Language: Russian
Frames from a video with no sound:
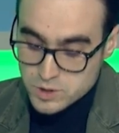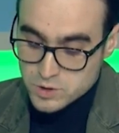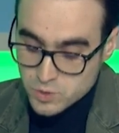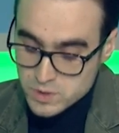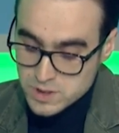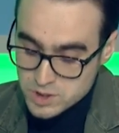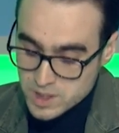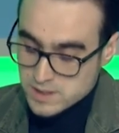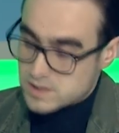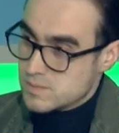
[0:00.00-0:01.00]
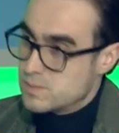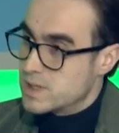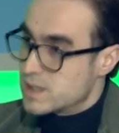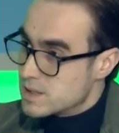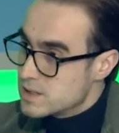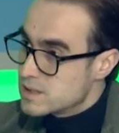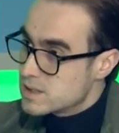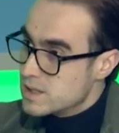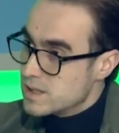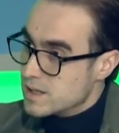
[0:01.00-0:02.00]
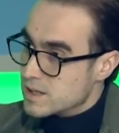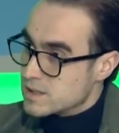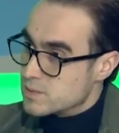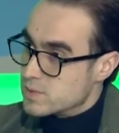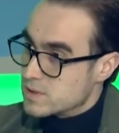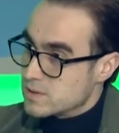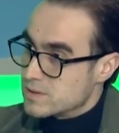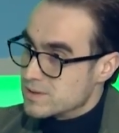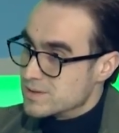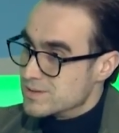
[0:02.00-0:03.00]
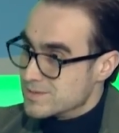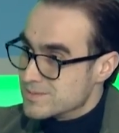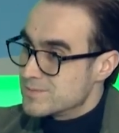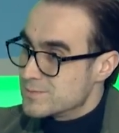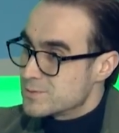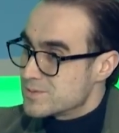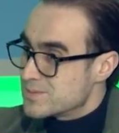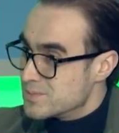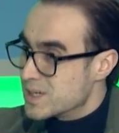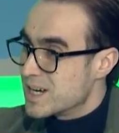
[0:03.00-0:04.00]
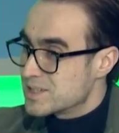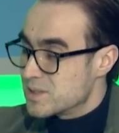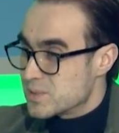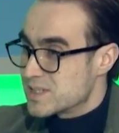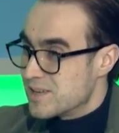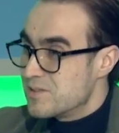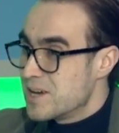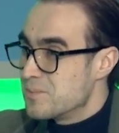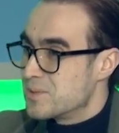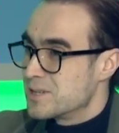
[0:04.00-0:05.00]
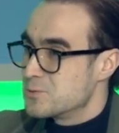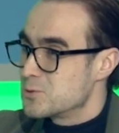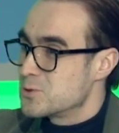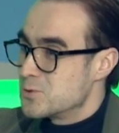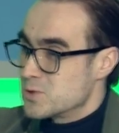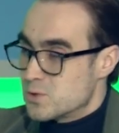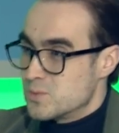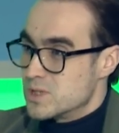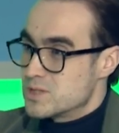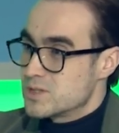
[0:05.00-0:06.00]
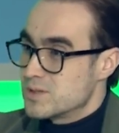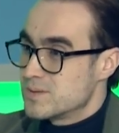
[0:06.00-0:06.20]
Что сейчас? Прекратится ли экспорт? Э, вот мы как-то поставляем продукцию за рубеж?